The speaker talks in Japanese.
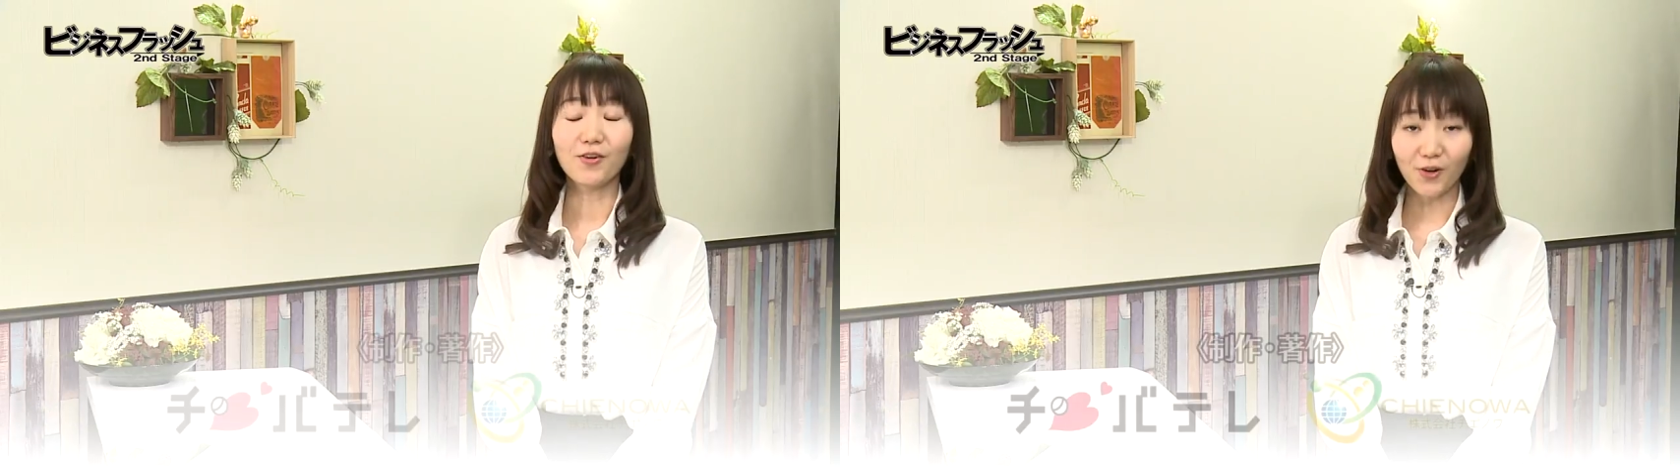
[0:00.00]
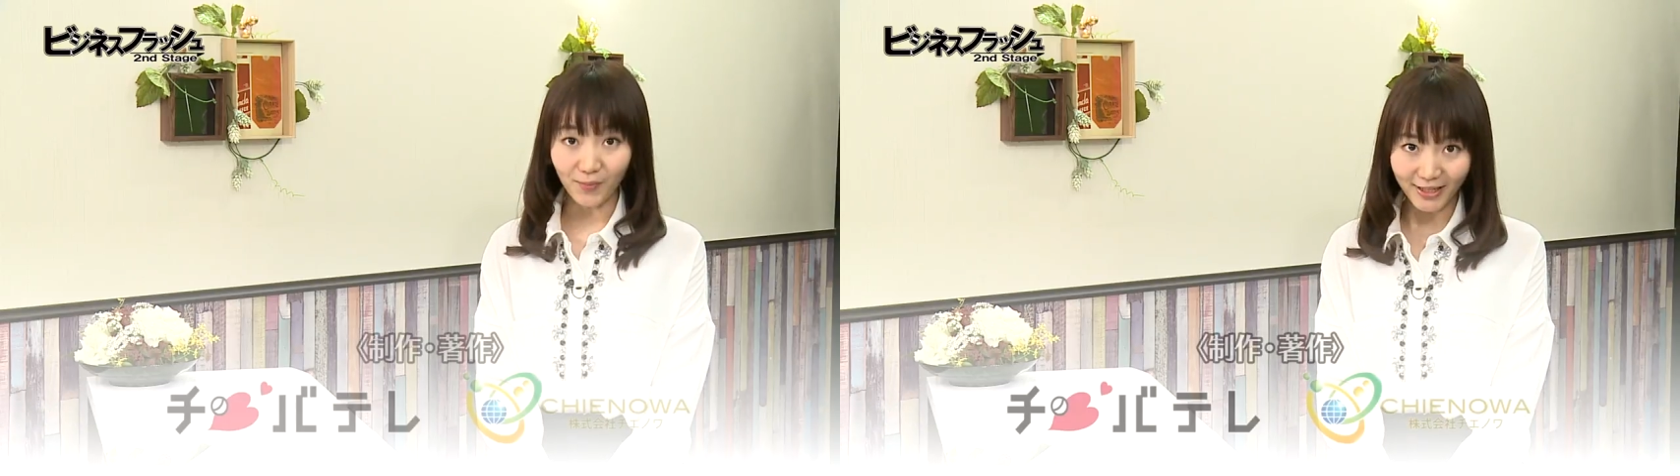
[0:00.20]
こ
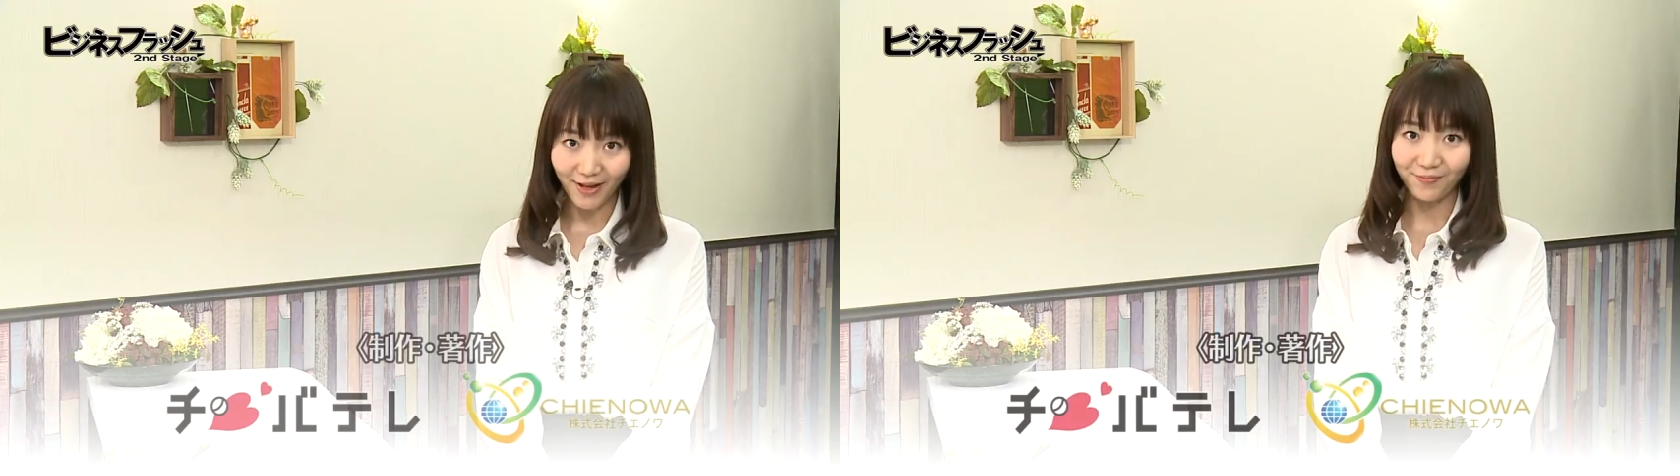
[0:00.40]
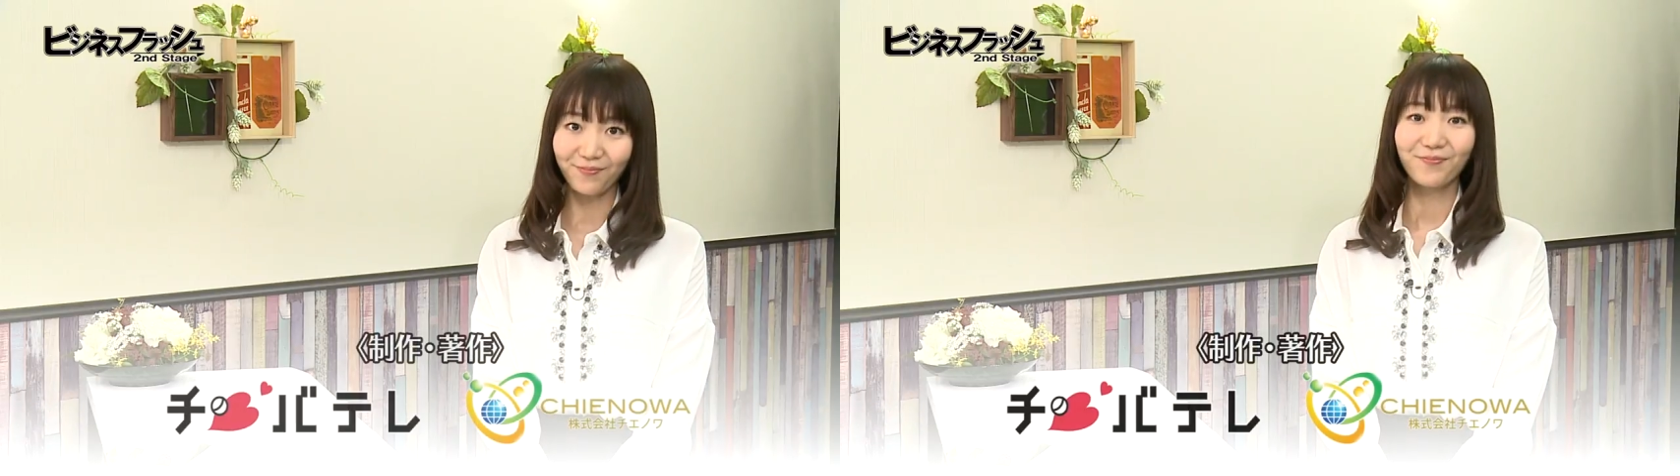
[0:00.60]
こまで
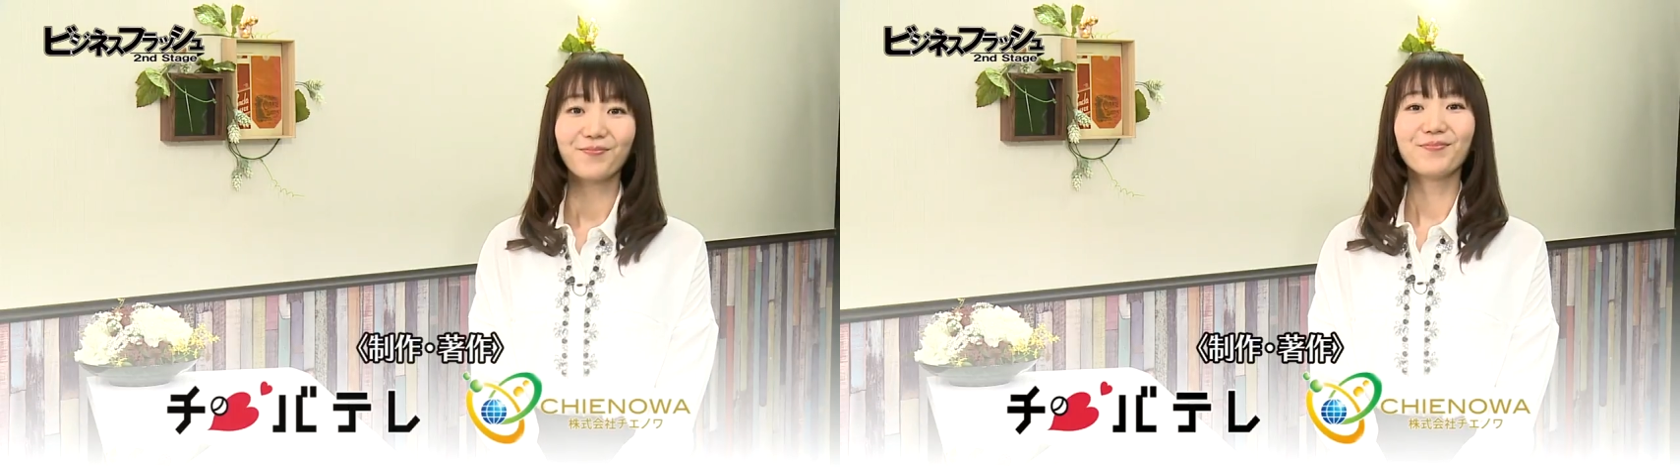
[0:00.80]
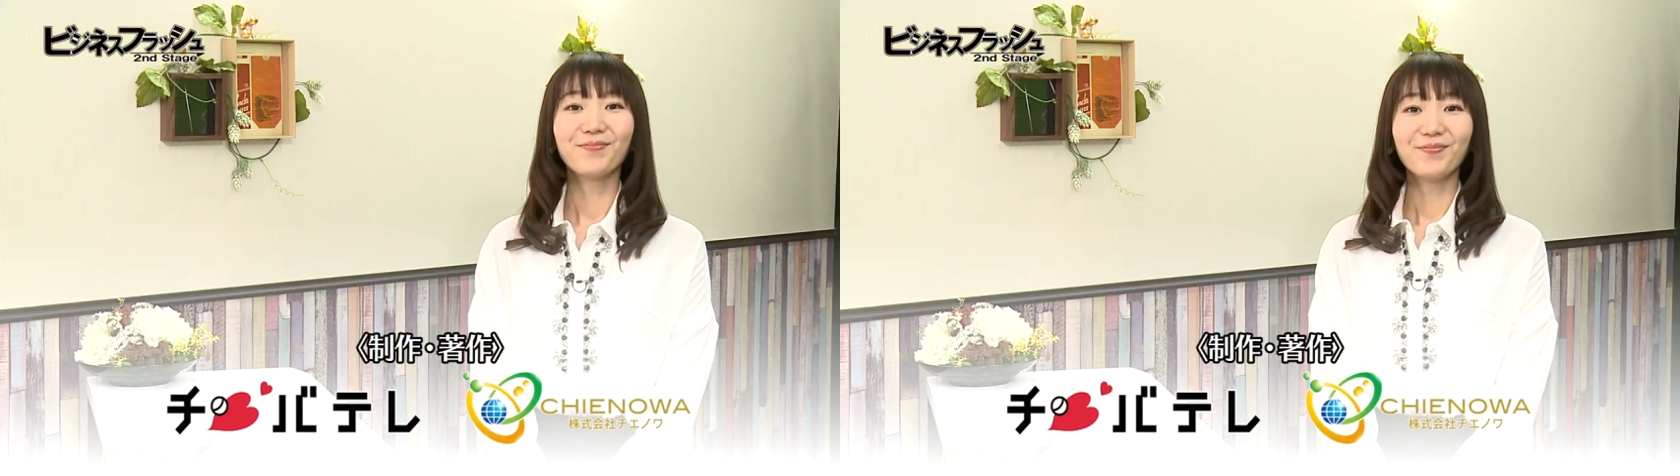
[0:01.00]

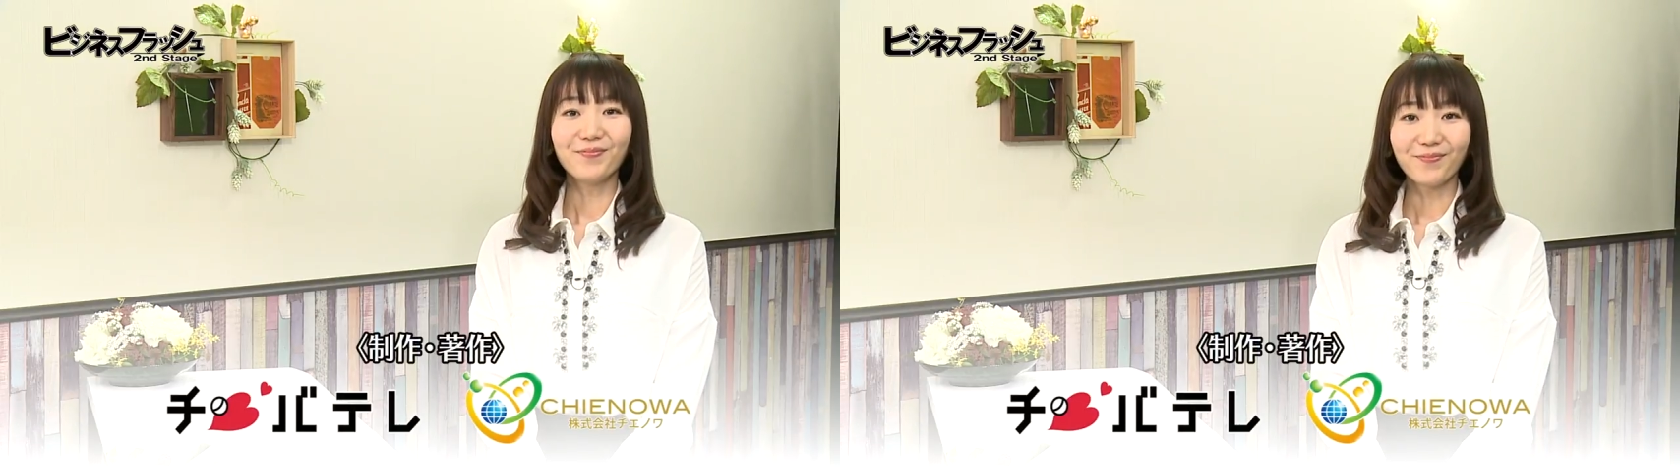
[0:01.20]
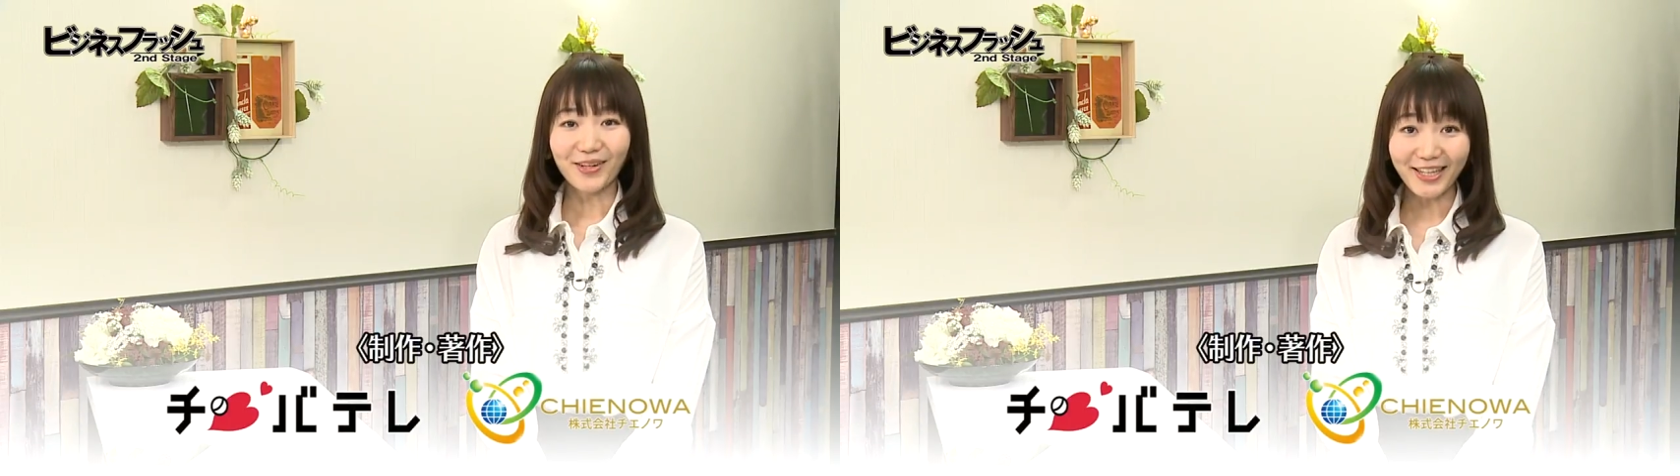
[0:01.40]

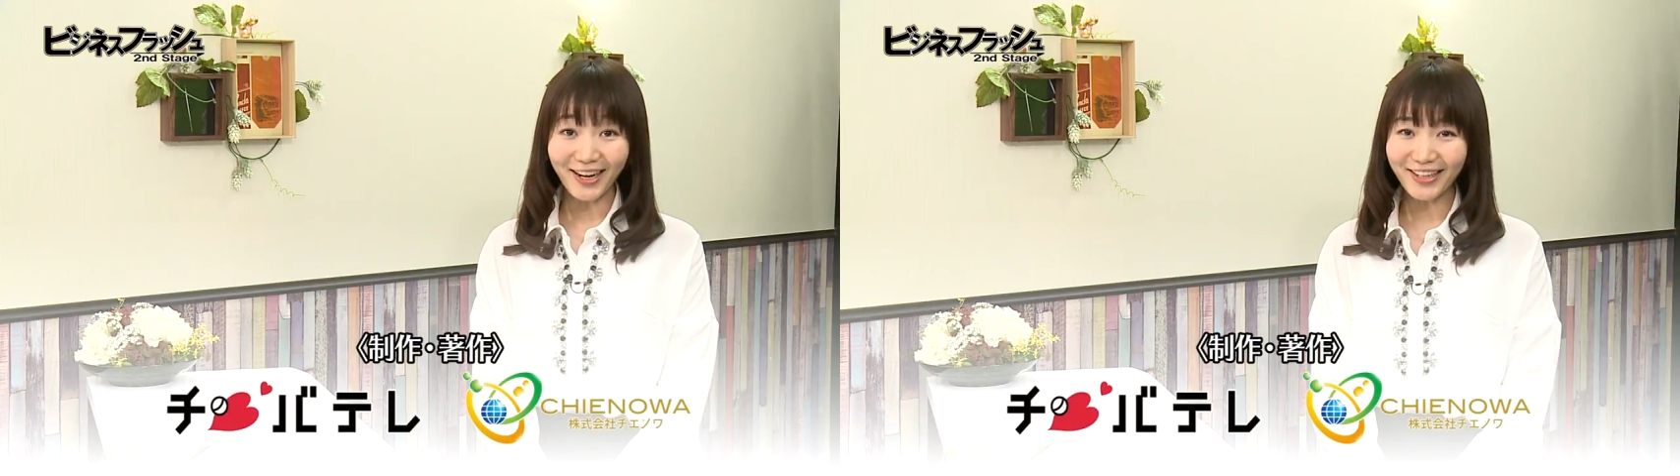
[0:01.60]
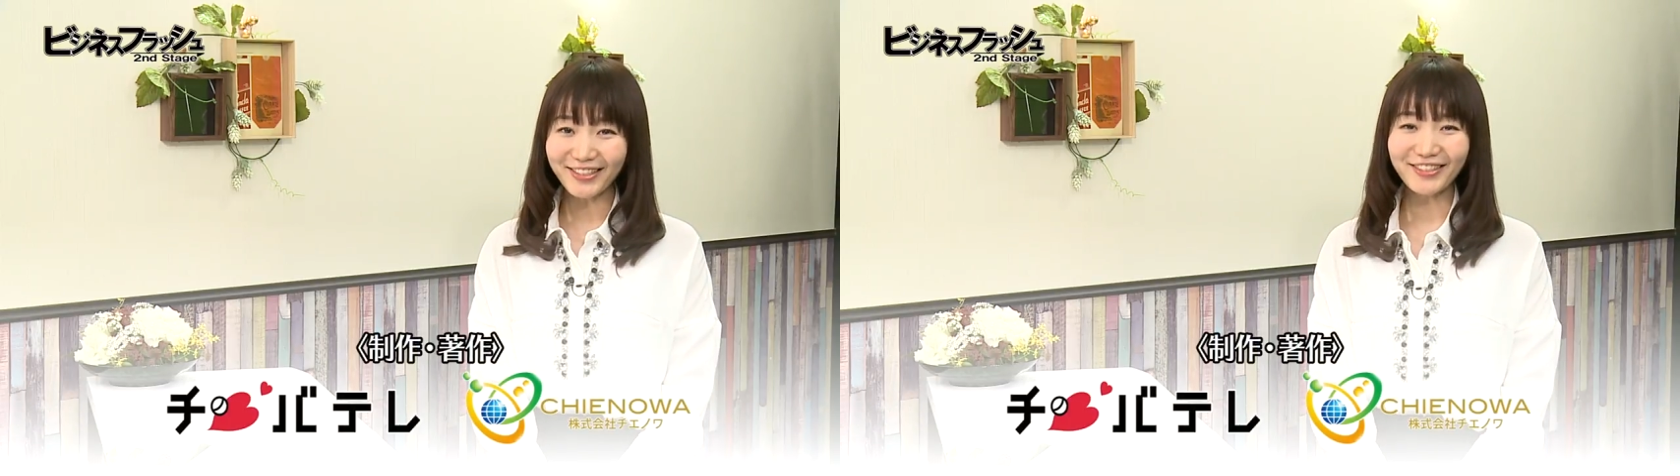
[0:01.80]
また
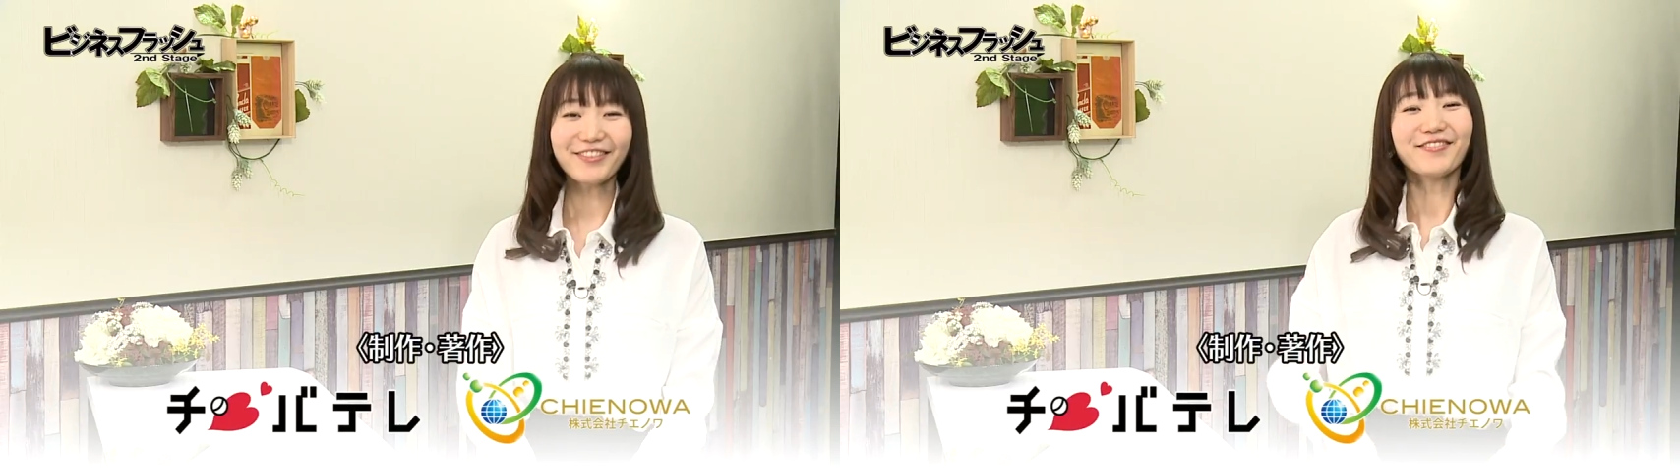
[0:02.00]
来週